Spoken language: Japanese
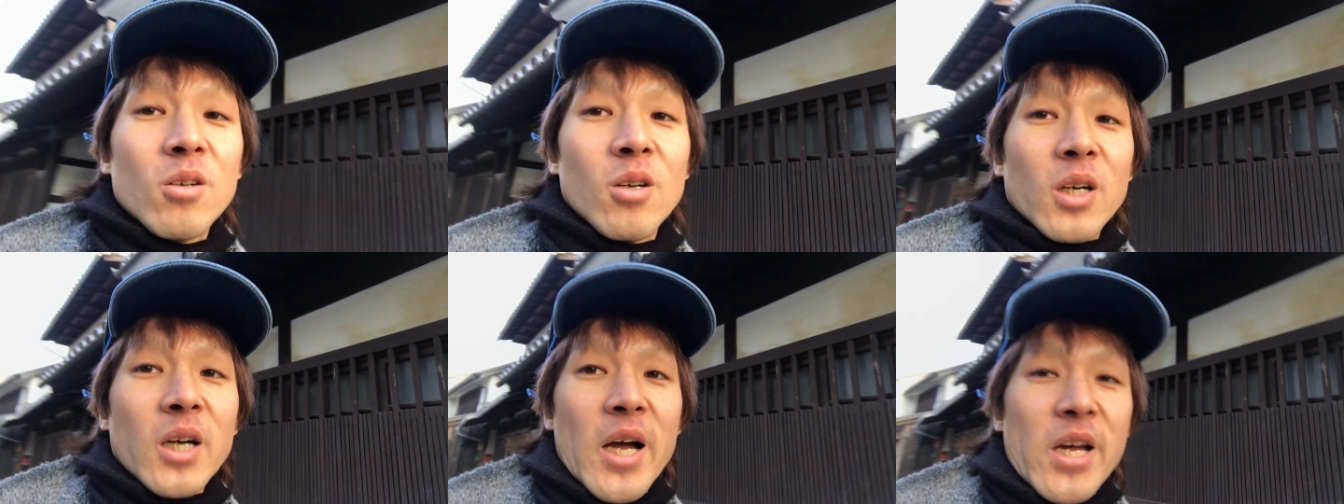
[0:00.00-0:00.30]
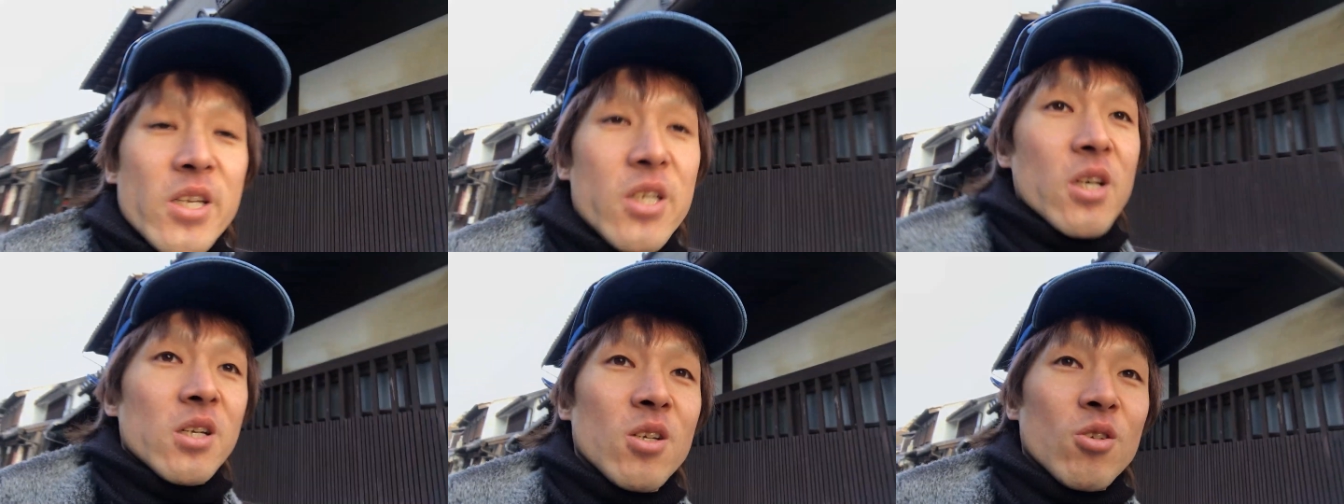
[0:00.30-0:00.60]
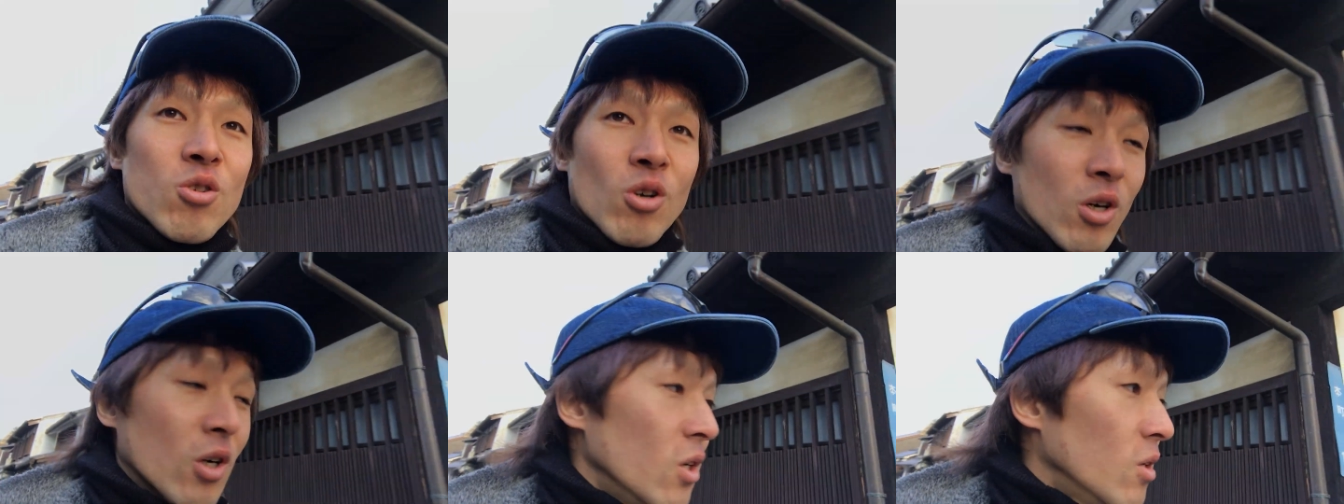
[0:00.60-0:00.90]
会社に
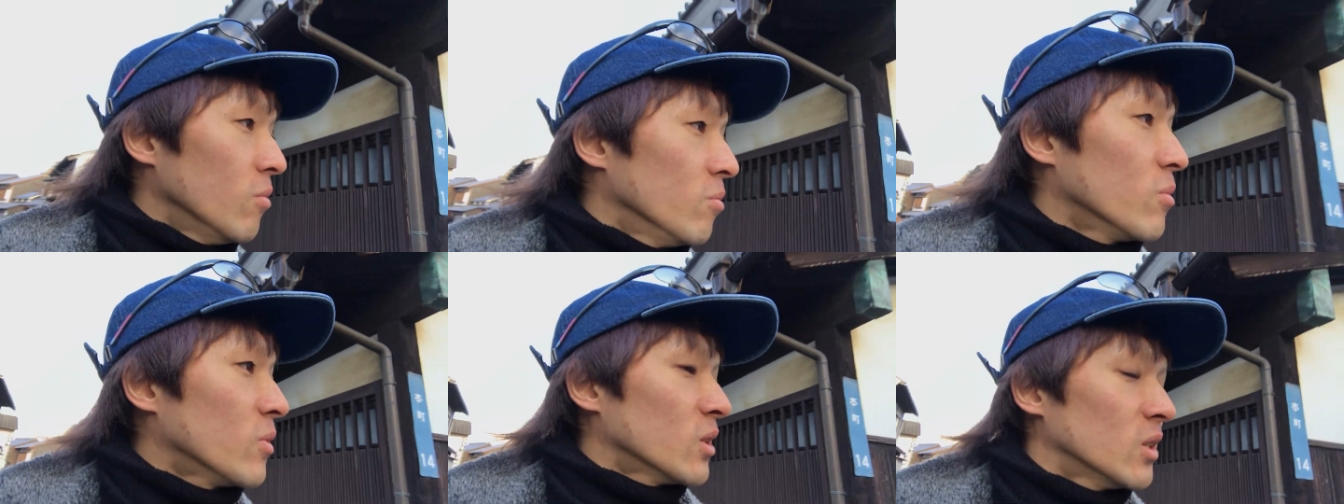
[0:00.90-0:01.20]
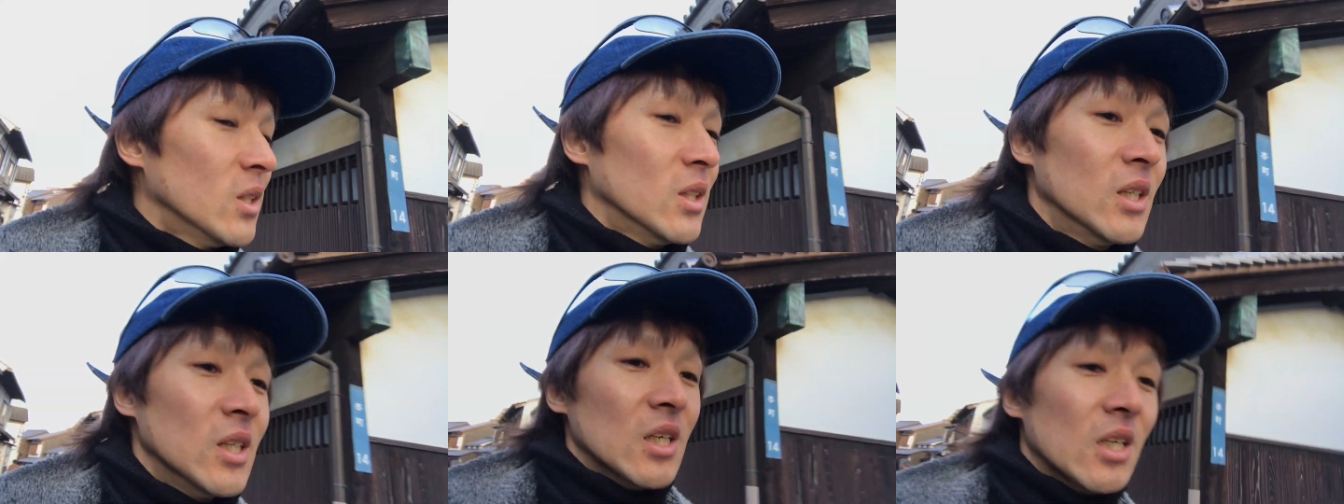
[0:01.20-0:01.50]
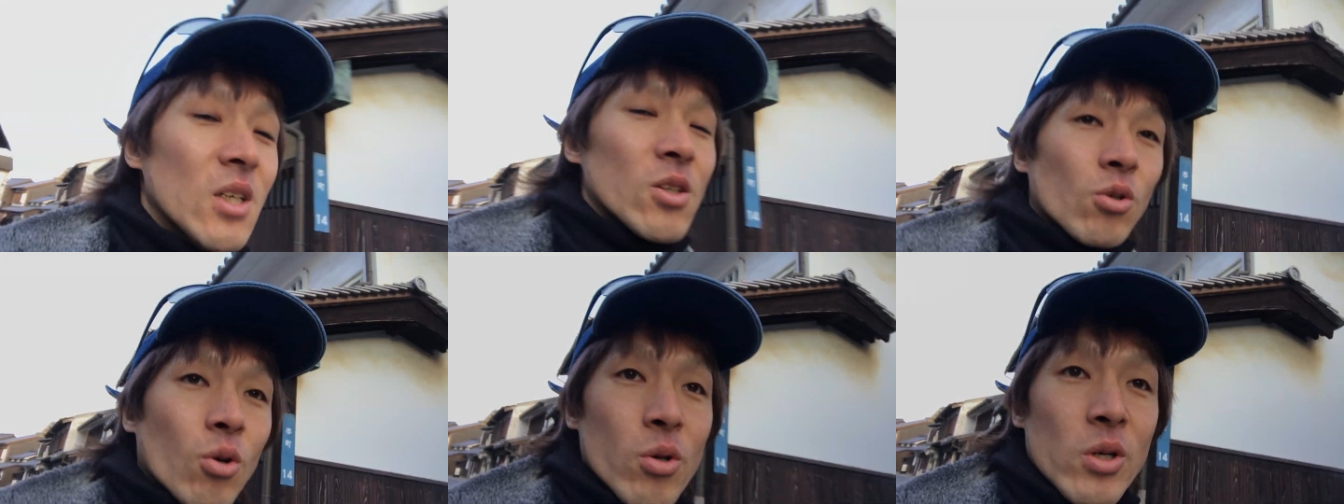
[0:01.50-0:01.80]
そう、
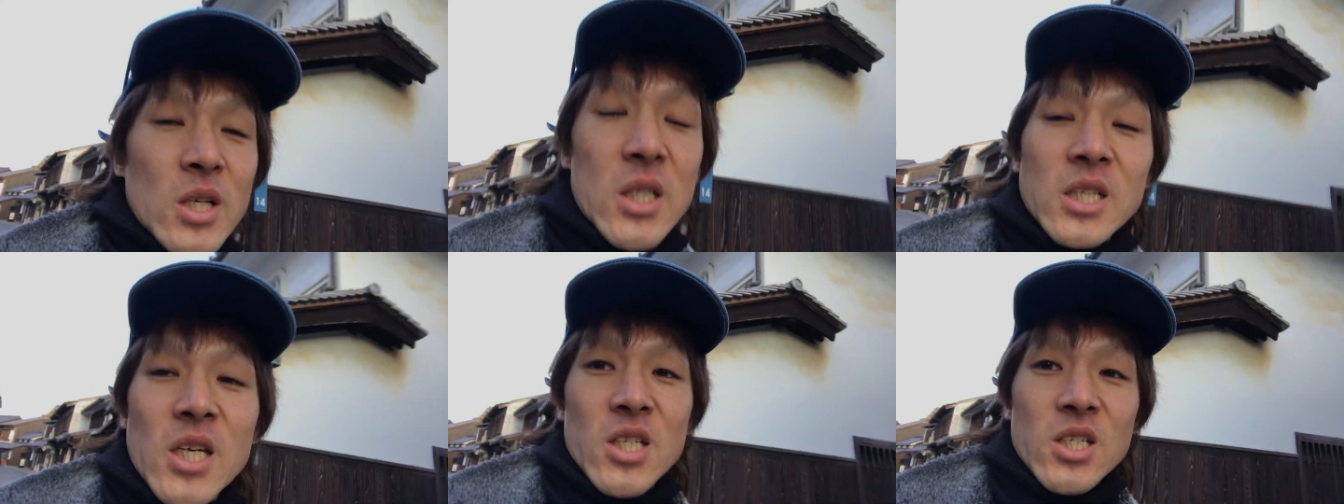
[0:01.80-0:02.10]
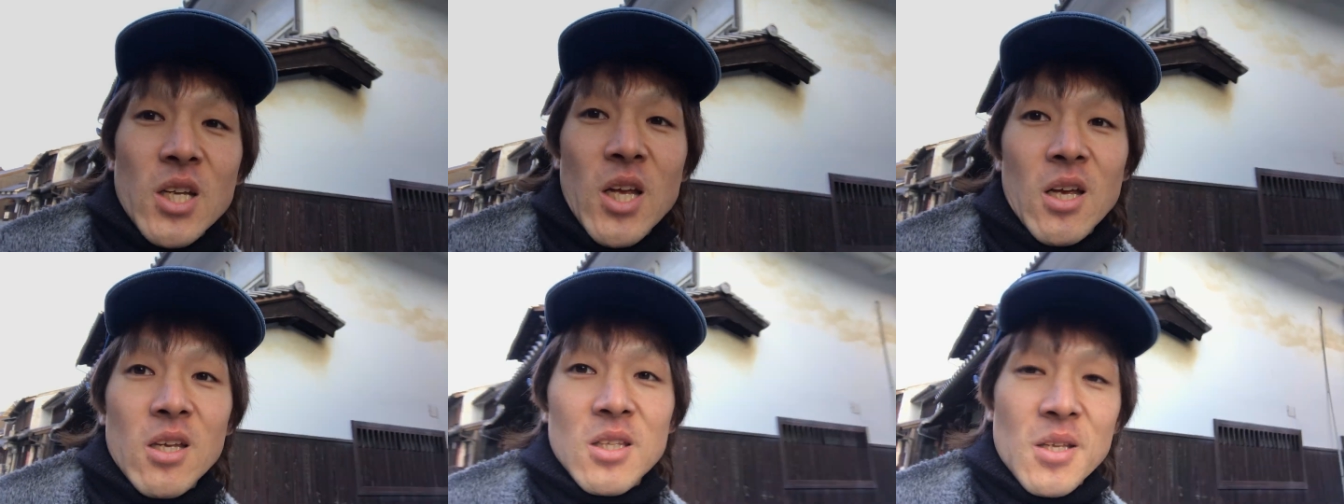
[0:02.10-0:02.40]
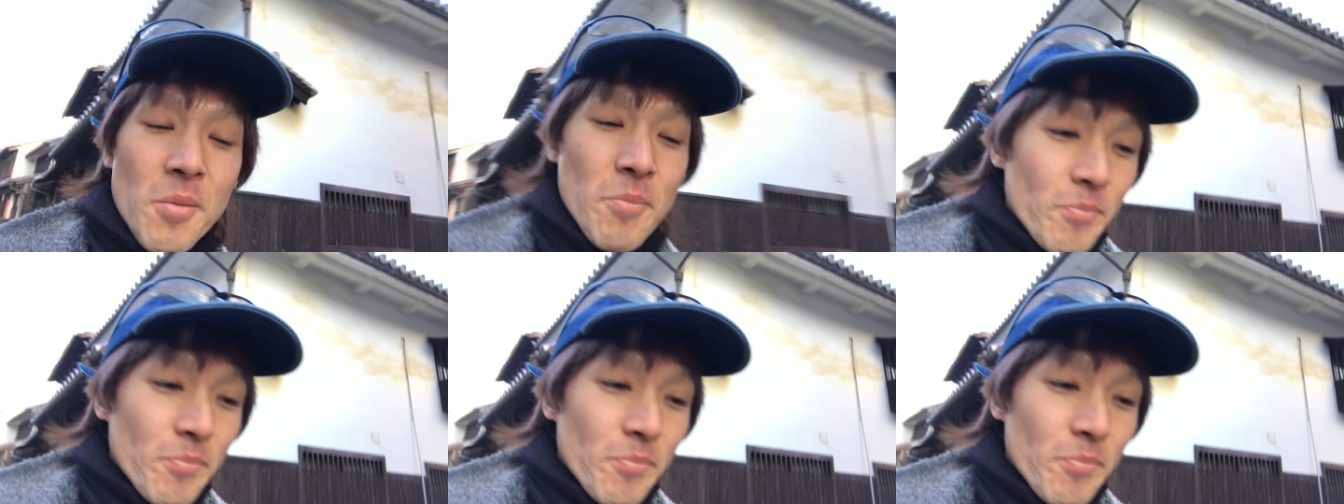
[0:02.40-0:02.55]
問い合わせして、